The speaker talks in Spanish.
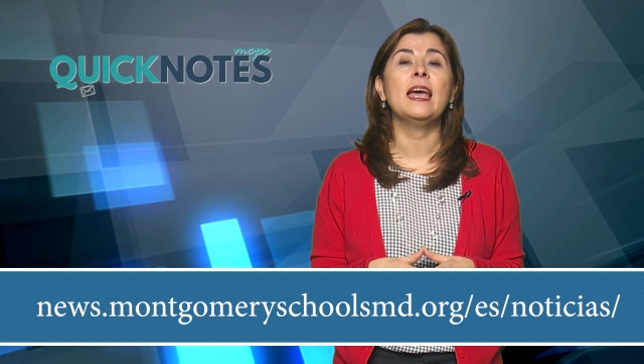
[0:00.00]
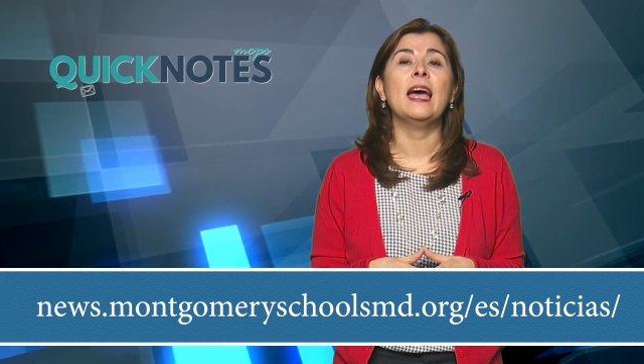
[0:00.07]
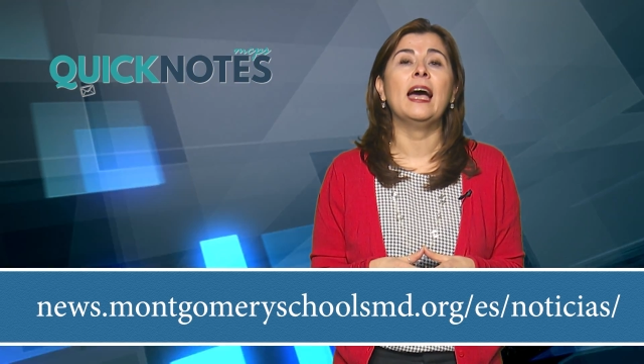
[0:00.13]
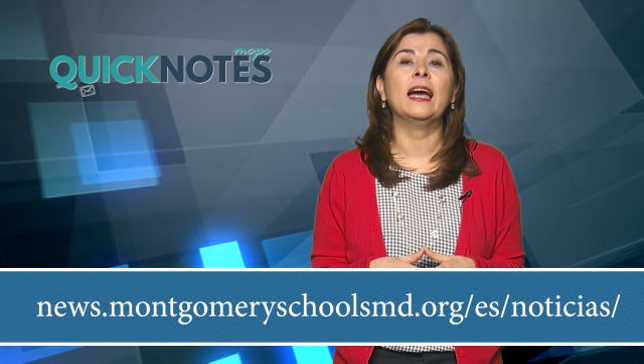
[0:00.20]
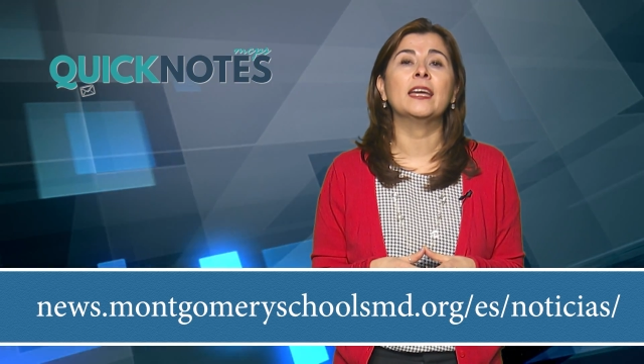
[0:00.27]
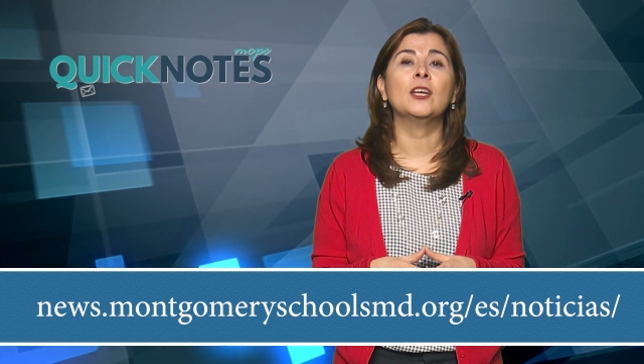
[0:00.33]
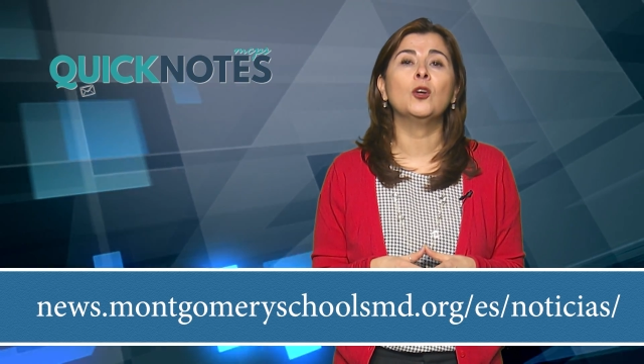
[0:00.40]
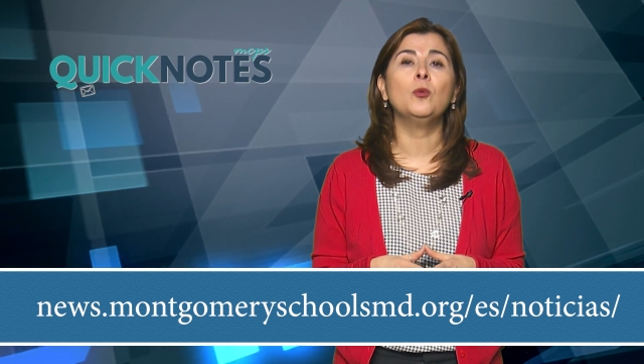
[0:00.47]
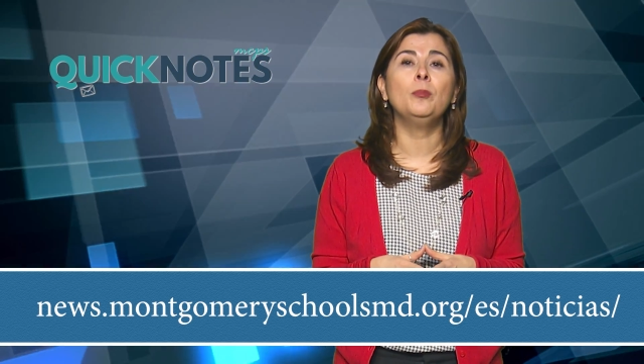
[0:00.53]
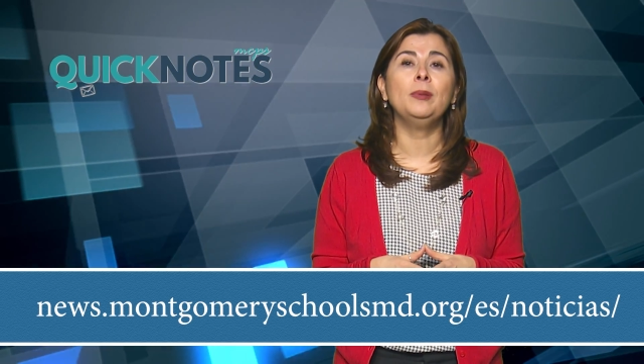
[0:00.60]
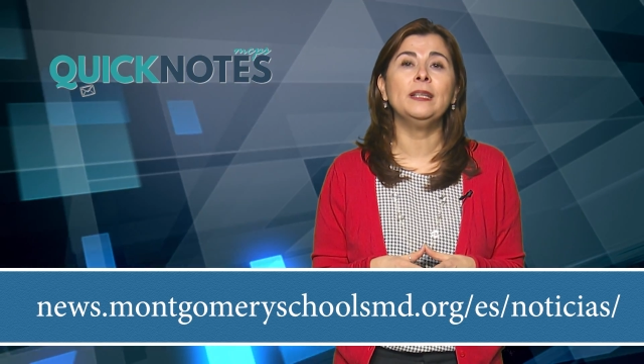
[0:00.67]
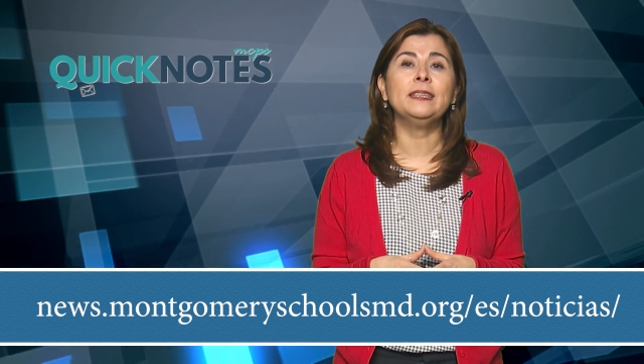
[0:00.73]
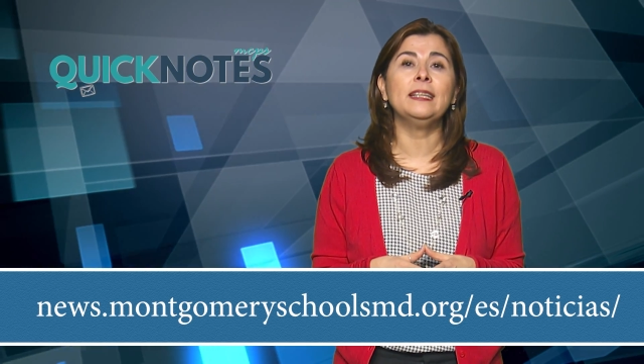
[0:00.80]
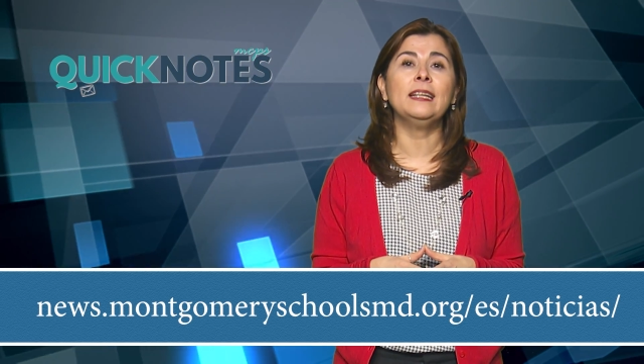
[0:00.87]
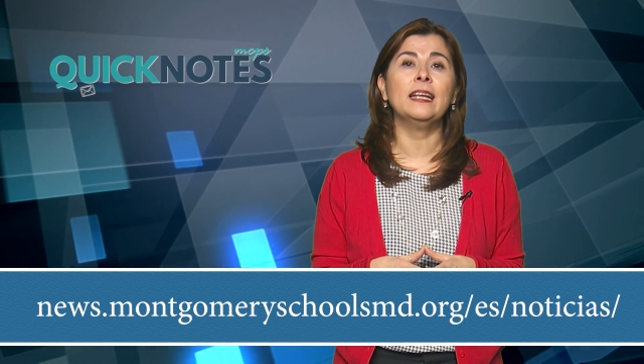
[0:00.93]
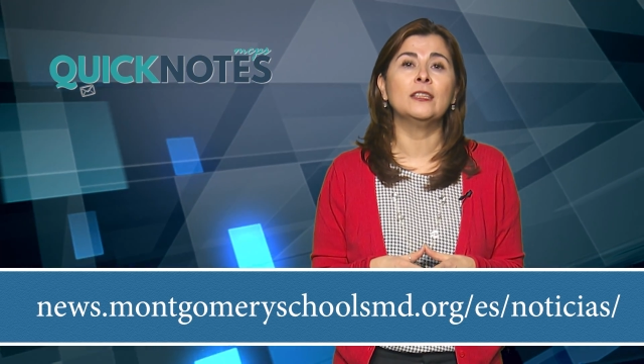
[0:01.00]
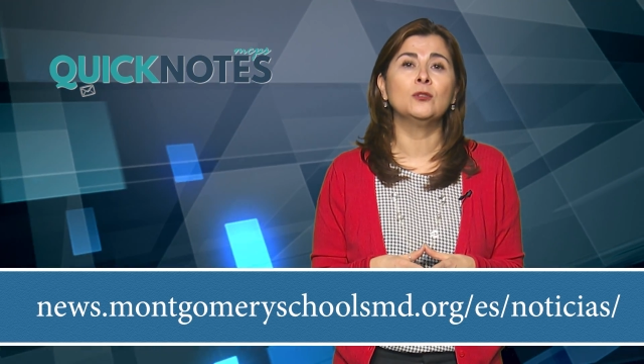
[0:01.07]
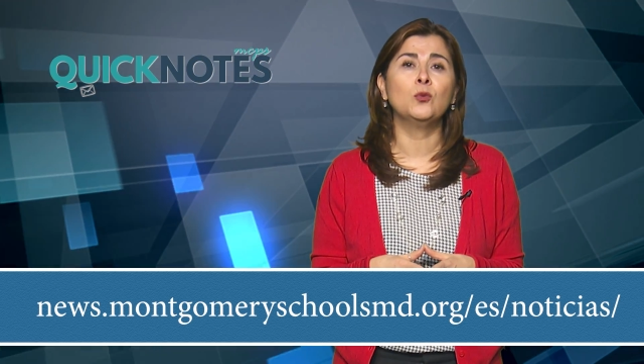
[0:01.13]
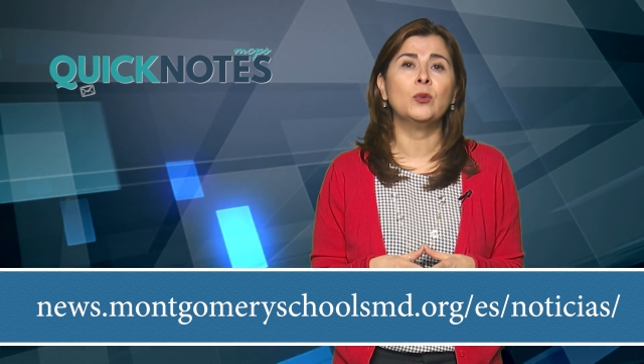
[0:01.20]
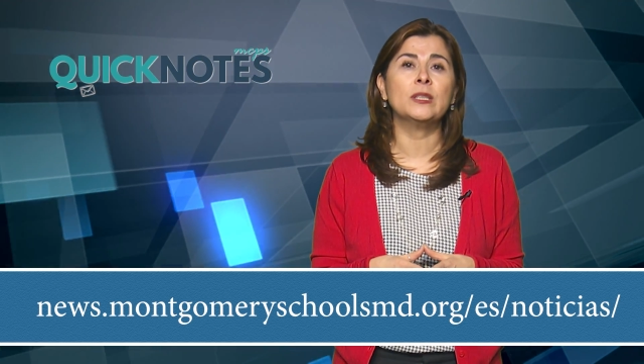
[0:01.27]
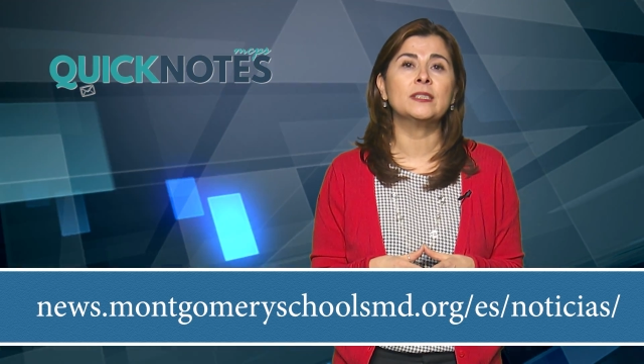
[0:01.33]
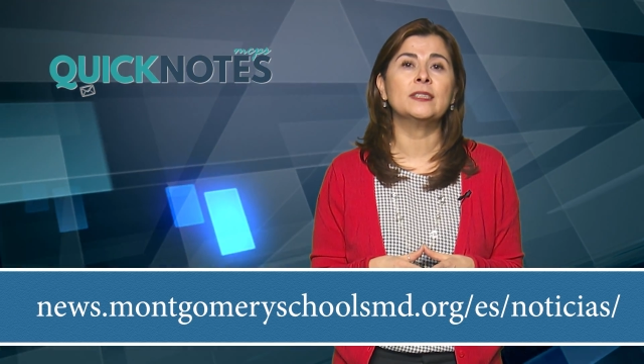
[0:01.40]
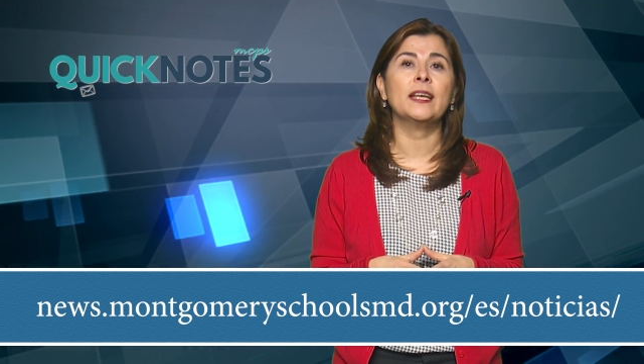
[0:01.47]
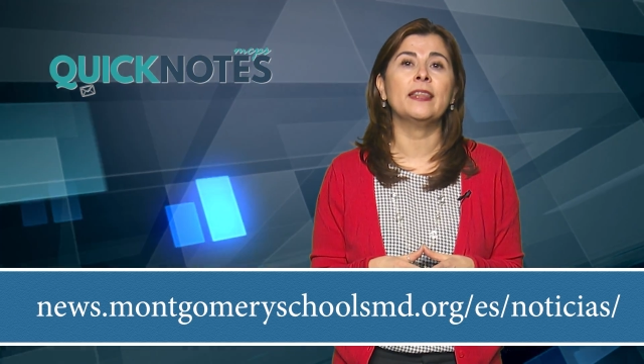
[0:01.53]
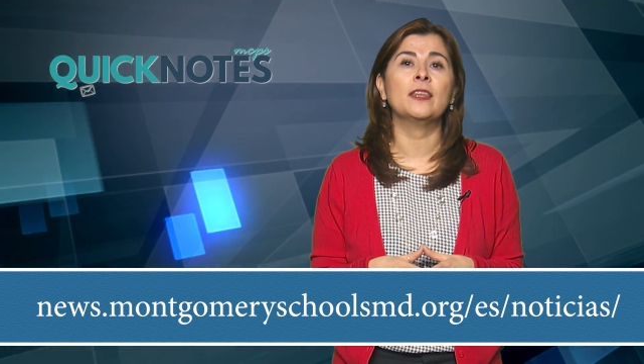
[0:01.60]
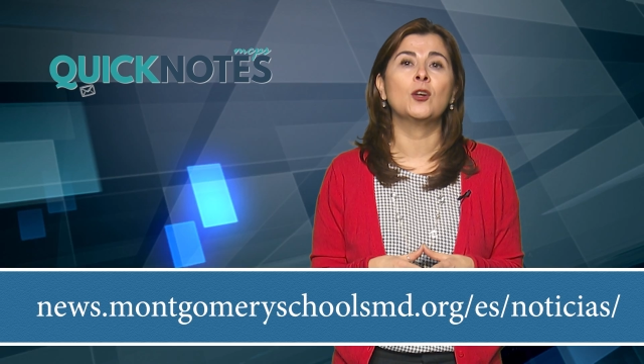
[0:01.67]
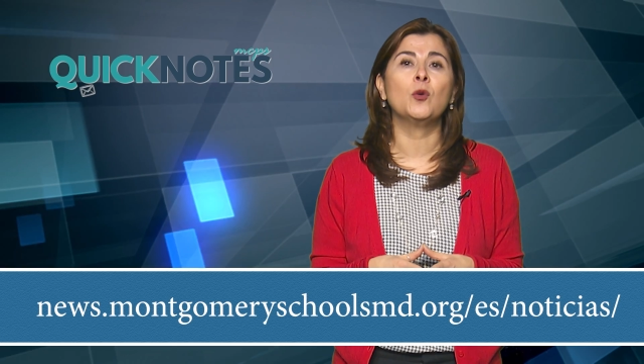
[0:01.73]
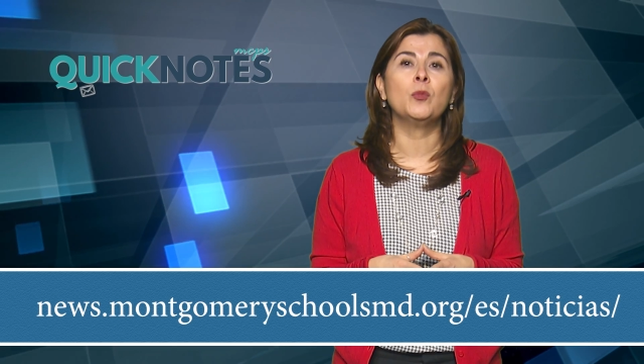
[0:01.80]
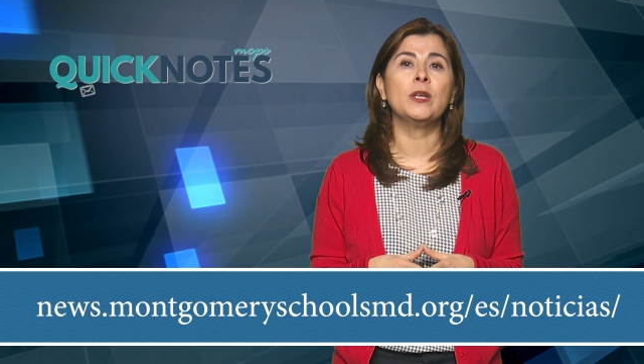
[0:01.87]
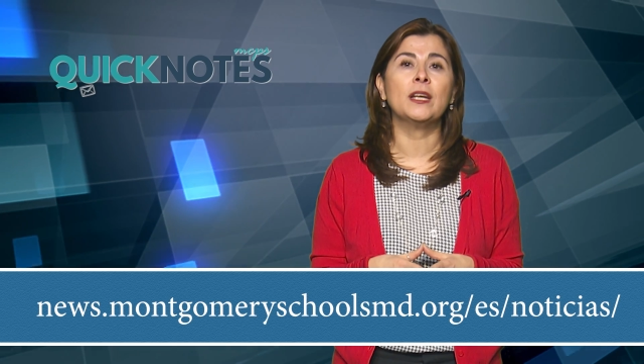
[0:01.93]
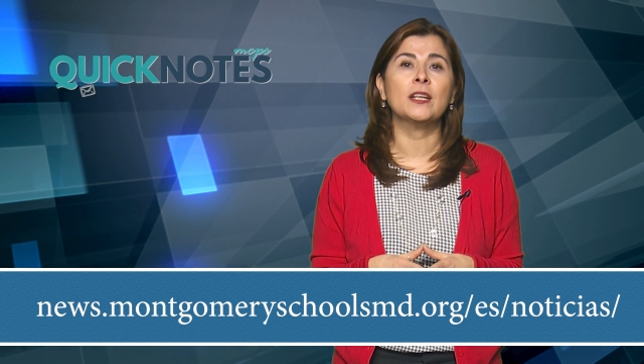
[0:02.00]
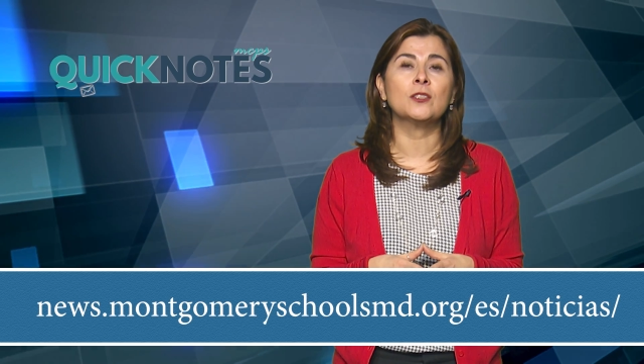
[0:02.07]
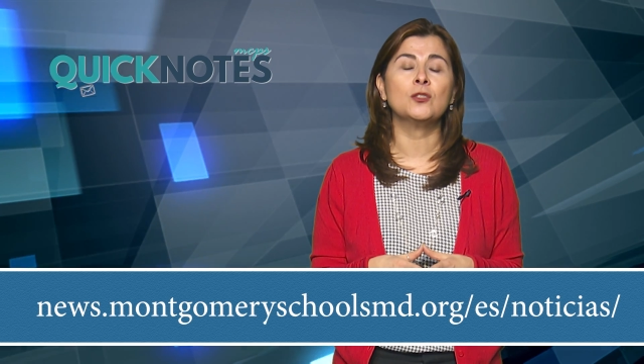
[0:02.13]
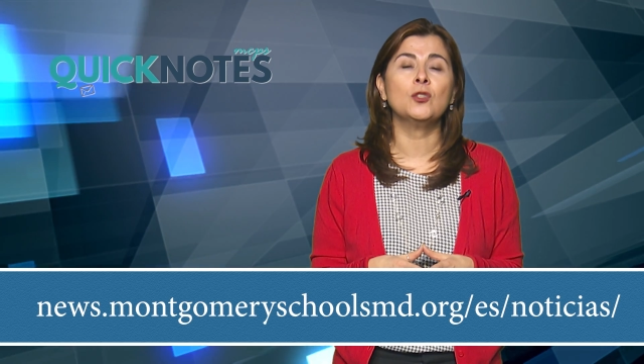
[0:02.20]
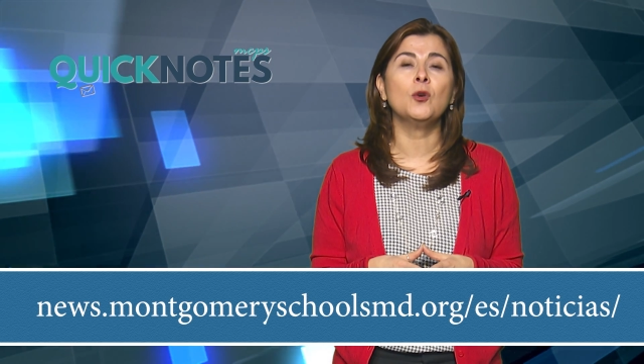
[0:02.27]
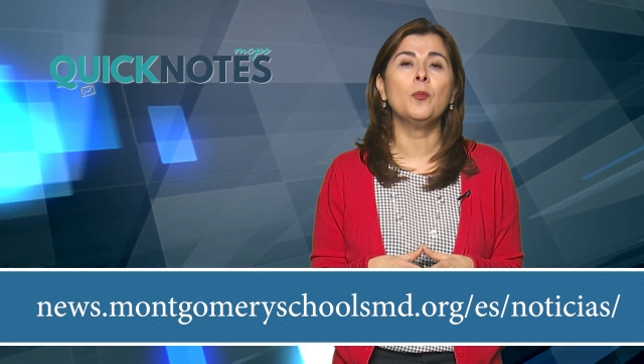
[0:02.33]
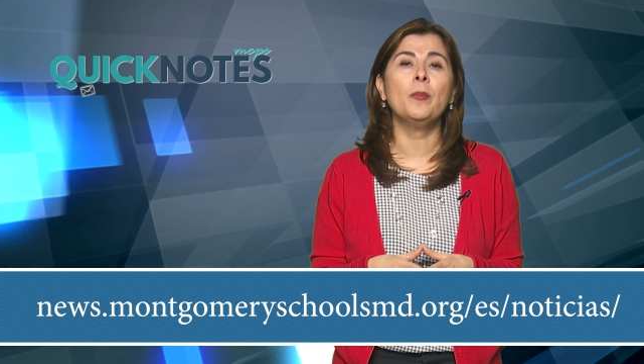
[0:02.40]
a que completen la encuesta de comunicación